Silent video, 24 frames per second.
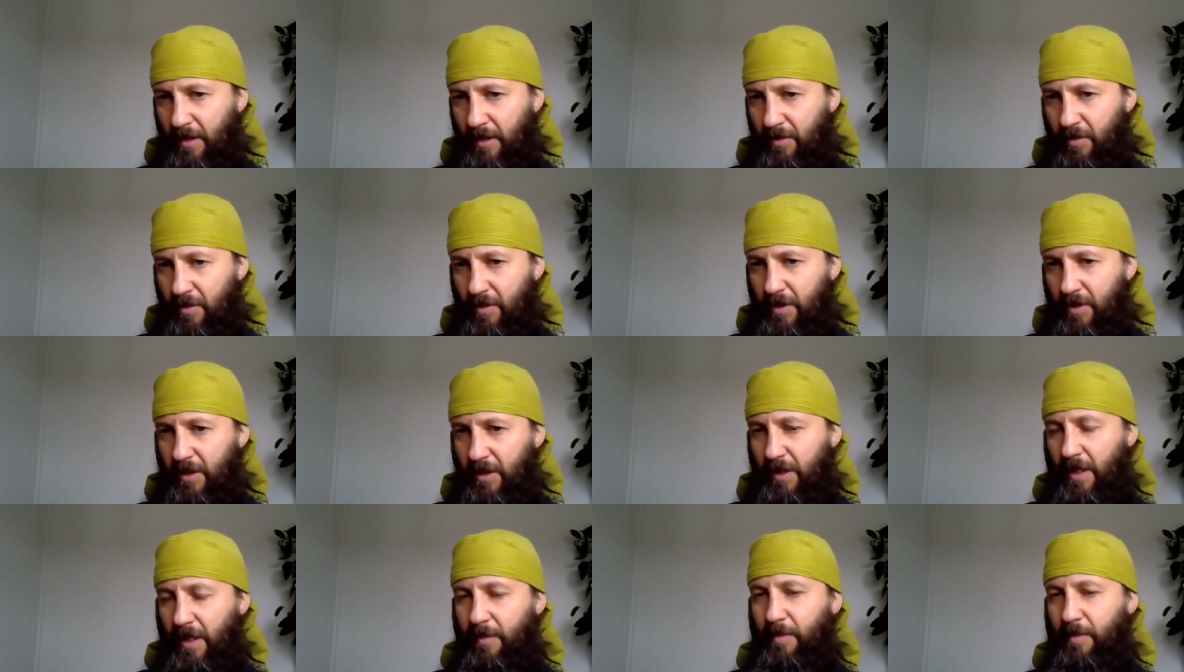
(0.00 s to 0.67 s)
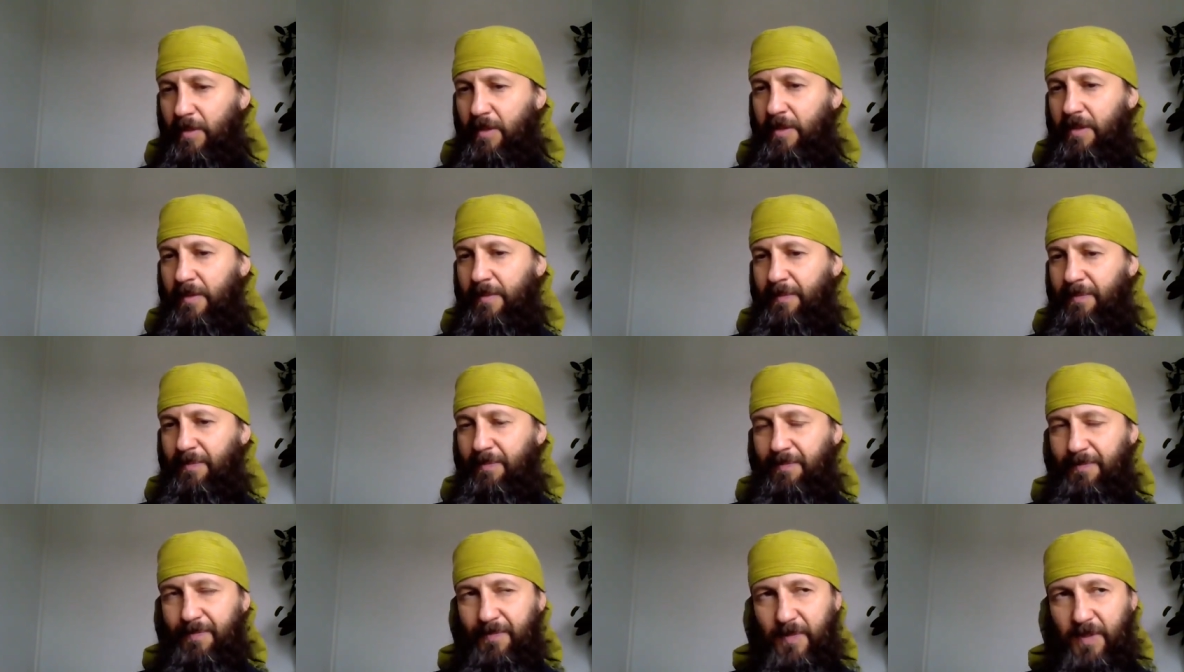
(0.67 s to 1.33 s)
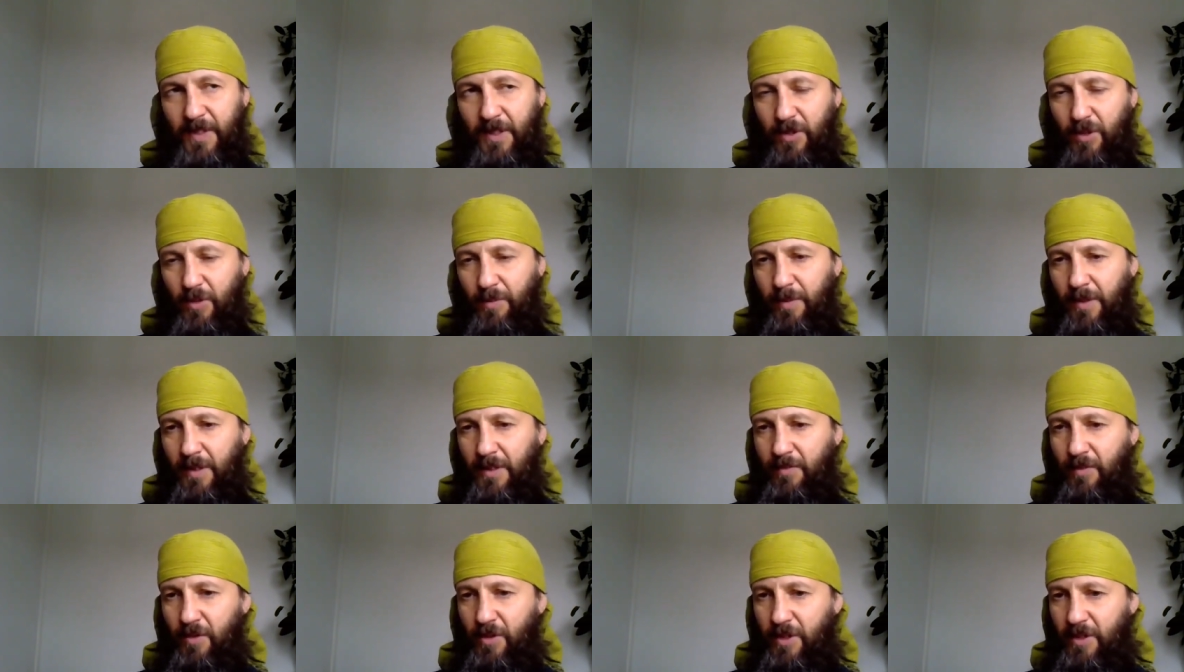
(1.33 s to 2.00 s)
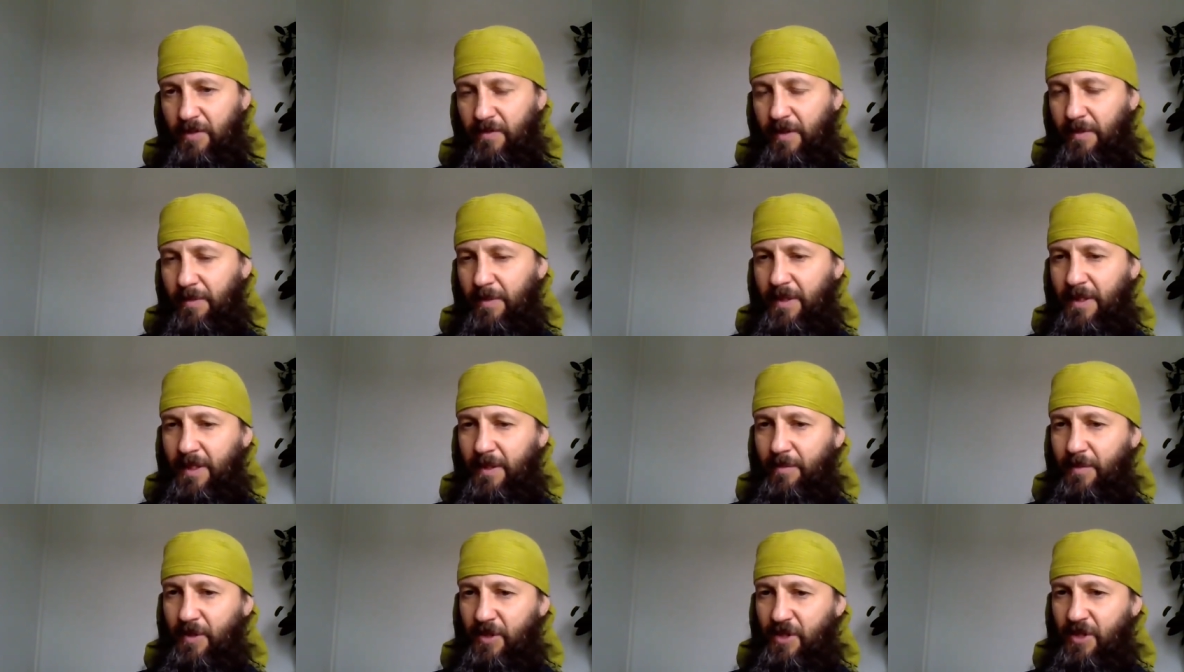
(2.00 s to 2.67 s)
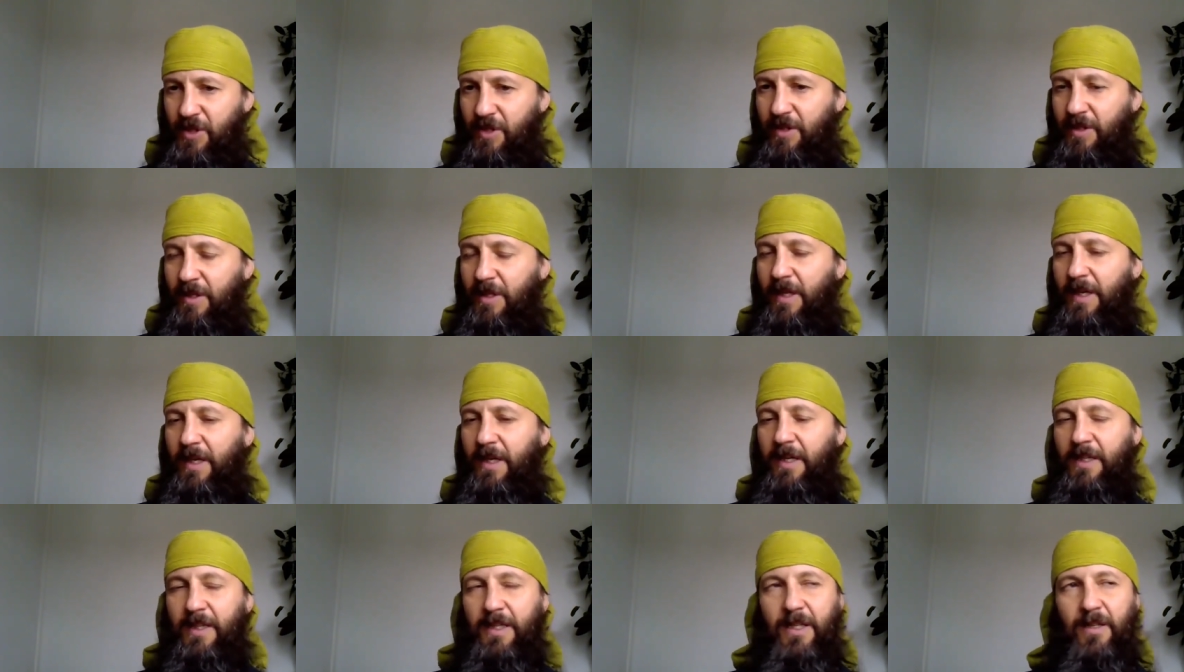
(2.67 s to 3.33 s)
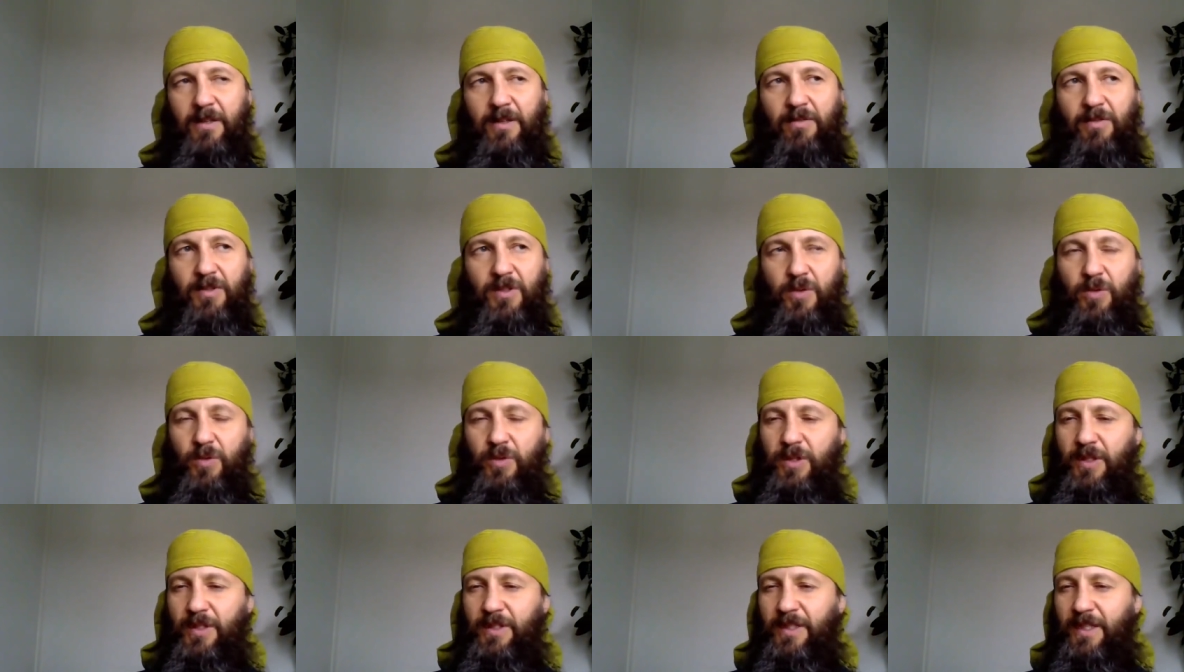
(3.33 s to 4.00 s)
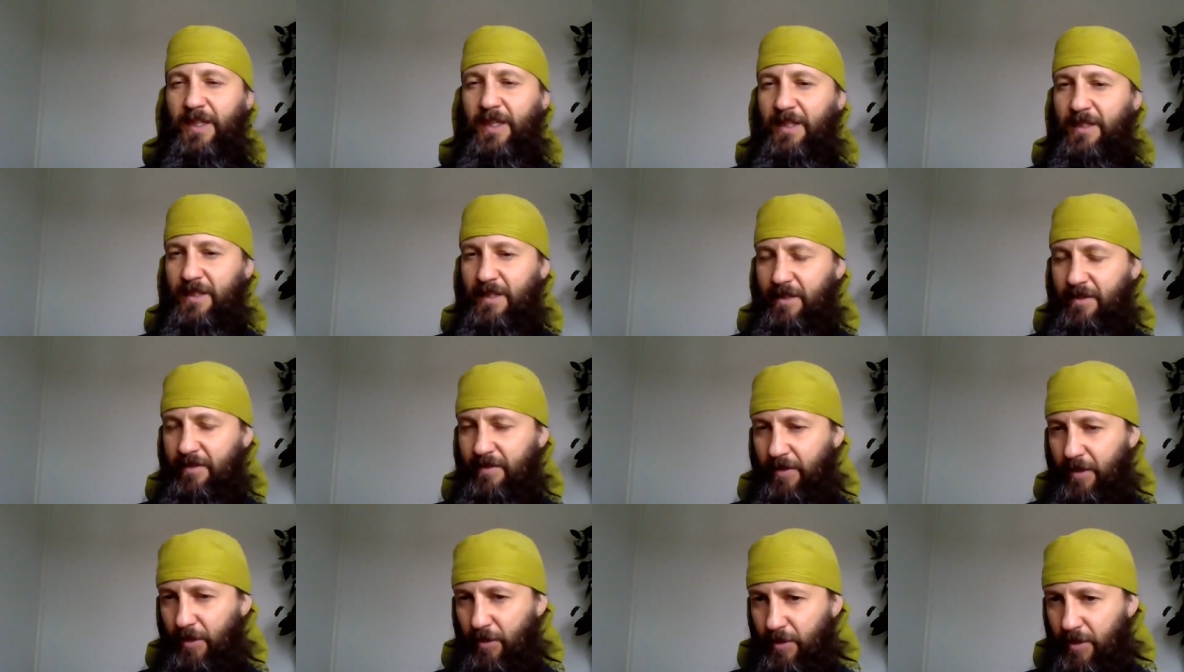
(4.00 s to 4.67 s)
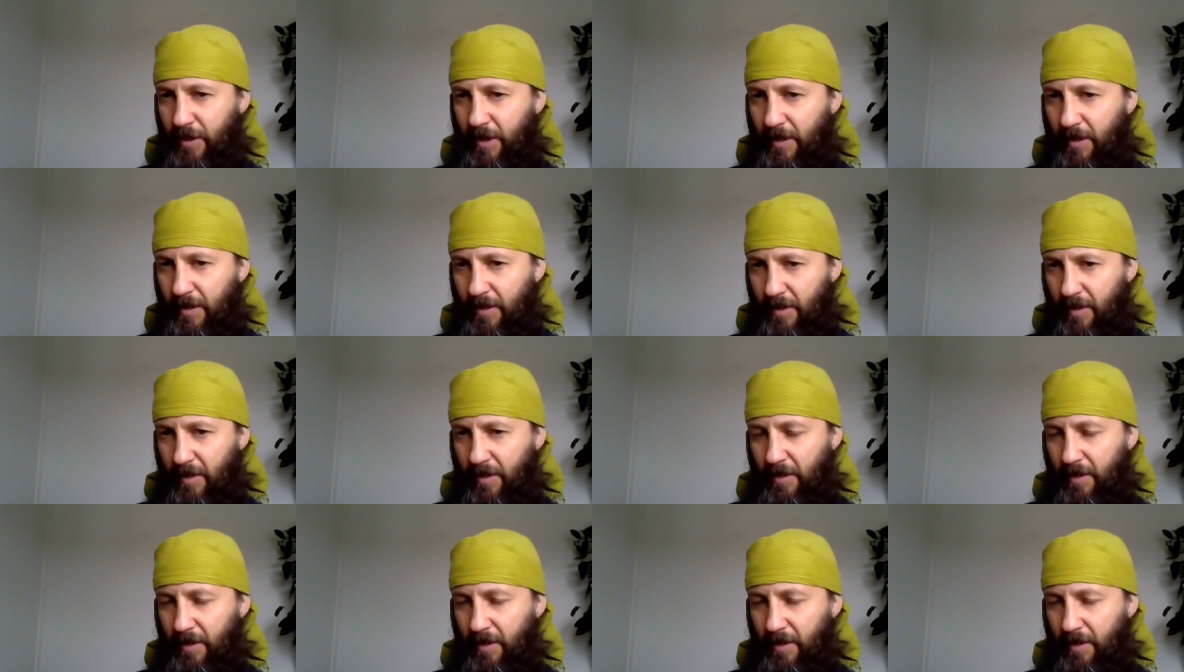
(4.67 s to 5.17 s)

То есть, если бы те, кто производит современные машины, отталкивались от интересов людей,